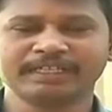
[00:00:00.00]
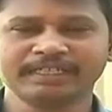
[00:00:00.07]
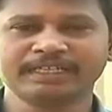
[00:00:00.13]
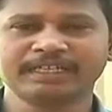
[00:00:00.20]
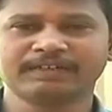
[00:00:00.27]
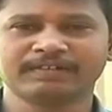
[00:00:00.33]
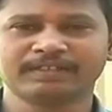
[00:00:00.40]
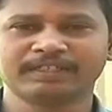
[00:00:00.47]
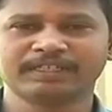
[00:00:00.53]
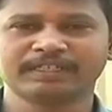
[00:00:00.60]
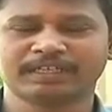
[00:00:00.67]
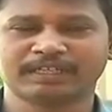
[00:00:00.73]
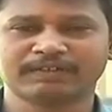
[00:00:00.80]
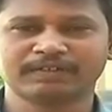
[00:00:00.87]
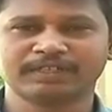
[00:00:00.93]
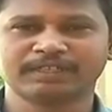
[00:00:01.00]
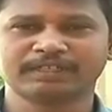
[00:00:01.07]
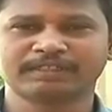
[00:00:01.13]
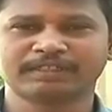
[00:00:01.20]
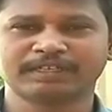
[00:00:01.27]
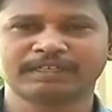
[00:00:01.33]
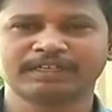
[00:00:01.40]
இங்கே வந்து அதாவது
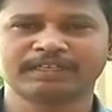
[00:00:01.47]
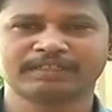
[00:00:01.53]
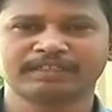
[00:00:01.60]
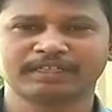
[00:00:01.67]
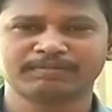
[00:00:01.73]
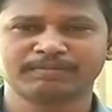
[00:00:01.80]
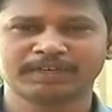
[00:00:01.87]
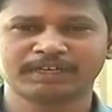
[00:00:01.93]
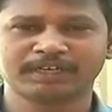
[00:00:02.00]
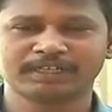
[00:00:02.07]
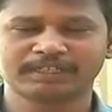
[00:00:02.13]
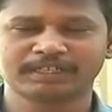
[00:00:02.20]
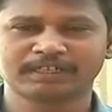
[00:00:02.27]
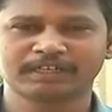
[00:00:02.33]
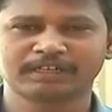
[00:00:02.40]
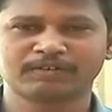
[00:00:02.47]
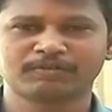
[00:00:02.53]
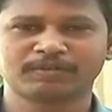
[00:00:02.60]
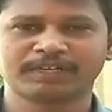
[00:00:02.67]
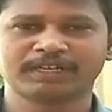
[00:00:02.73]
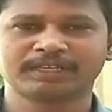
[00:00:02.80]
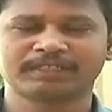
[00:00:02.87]
தென்ன தென் மாநிலத்திற்கு
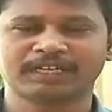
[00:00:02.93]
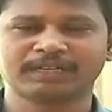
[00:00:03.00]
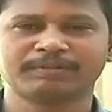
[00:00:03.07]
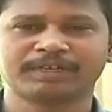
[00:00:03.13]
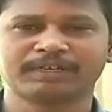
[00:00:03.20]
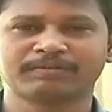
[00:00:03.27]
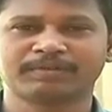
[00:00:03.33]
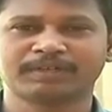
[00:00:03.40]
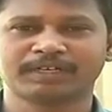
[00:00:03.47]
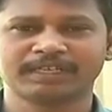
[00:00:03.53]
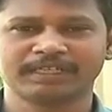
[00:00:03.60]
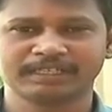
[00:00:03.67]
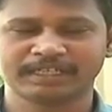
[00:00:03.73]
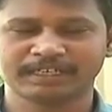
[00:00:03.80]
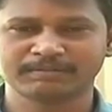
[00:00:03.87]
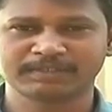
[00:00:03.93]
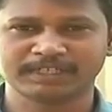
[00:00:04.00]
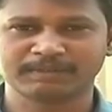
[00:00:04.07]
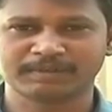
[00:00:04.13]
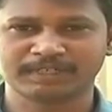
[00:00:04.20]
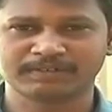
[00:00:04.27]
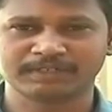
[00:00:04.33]
இருக்கக்கூடிய தலைமையகமாக இந்த இடம்
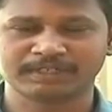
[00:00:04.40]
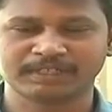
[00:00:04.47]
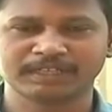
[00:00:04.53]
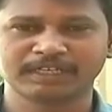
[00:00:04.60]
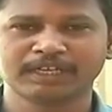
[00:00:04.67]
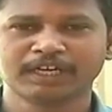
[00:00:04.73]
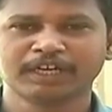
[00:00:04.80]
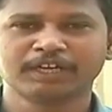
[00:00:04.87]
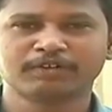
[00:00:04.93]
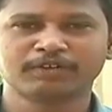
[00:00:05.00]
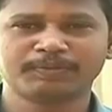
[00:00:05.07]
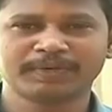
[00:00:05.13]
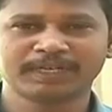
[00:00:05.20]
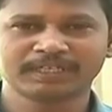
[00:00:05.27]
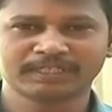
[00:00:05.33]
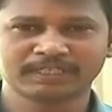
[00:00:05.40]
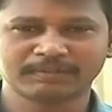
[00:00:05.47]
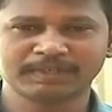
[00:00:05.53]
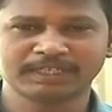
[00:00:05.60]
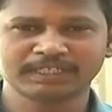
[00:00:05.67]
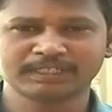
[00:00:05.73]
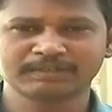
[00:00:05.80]
செயல்பட்டு வந்தது குறிப்பாக
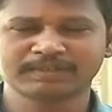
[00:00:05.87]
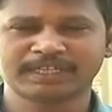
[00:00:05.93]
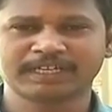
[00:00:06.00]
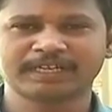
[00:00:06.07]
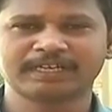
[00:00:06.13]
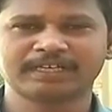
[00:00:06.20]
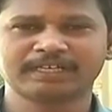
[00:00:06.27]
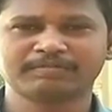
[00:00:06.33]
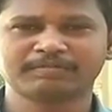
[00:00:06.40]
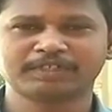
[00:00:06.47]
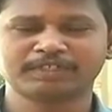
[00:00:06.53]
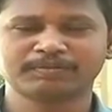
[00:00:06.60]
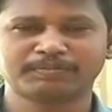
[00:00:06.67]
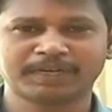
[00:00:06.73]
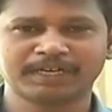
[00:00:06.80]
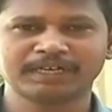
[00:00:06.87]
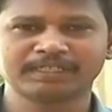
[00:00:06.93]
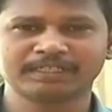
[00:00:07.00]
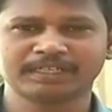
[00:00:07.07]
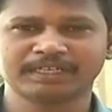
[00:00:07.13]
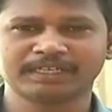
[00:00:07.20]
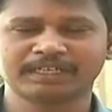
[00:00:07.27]
தமிழகம் கேரளா மற்றும்
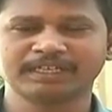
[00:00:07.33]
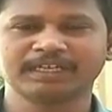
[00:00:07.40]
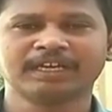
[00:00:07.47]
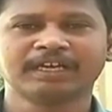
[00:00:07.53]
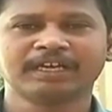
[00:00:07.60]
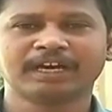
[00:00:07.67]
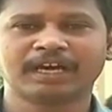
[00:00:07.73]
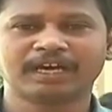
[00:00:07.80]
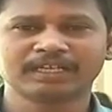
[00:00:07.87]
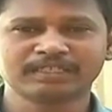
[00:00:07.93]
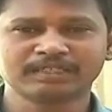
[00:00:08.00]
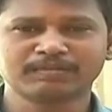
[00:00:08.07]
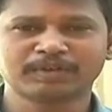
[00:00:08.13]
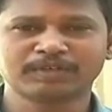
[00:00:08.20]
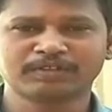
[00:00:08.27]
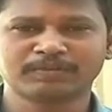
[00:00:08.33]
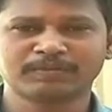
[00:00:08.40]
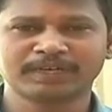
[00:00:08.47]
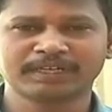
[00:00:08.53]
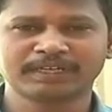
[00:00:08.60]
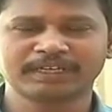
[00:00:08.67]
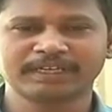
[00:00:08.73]
பாண்டிச்சேரிக்கு அரசு
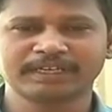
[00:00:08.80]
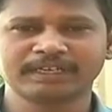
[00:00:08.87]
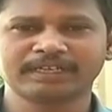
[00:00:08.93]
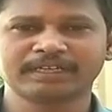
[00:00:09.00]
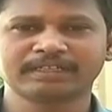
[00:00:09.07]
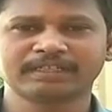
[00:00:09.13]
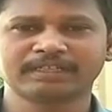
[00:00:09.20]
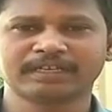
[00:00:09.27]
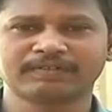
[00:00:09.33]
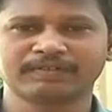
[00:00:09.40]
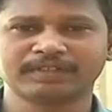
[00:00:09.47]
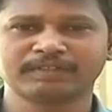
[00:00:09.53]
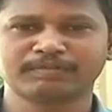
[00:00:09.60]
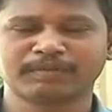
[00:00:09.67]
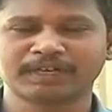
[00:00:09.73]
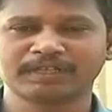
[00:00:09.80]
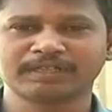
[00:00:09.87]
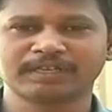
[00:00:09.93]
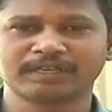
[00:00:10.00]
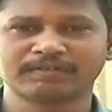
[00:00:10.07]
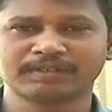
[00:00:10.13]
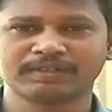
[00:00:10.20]
மருத்துவமனைக்கு இங்கிருந்து தான் வந்து
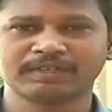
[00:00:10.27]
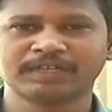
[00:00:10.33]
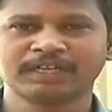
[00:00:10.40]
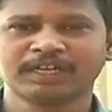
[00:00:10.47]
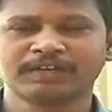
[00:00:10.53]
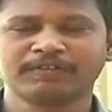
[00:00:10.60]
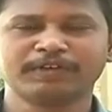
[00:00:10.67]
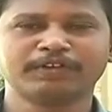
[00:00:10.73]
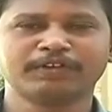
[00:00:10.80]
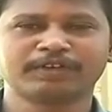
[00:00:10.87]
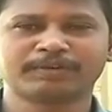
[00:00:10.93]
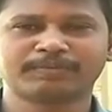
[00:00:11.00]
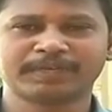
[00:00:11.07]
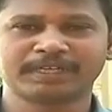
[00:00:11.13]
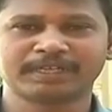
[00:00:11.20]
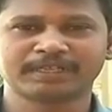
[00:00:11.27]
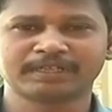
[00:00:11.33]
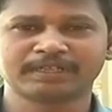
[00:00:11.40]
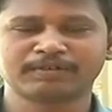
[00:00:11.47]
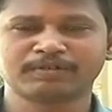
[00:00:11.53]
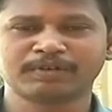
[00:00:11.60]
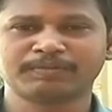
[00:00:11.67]
மருந்துகள் வந்து
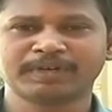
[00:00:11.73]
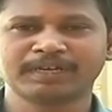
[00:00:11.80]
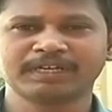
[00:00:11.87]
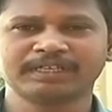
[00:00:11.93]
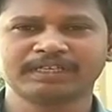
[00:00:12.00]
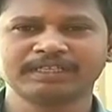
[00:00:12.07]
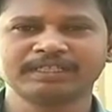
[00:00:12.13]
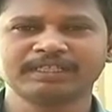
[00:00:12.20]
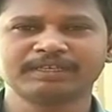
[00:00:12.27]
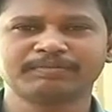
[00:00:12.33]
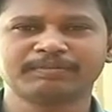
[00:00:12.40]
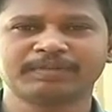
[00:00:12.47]
விநியோகிக்கப்படுகிறது குறிப்பாக இந்த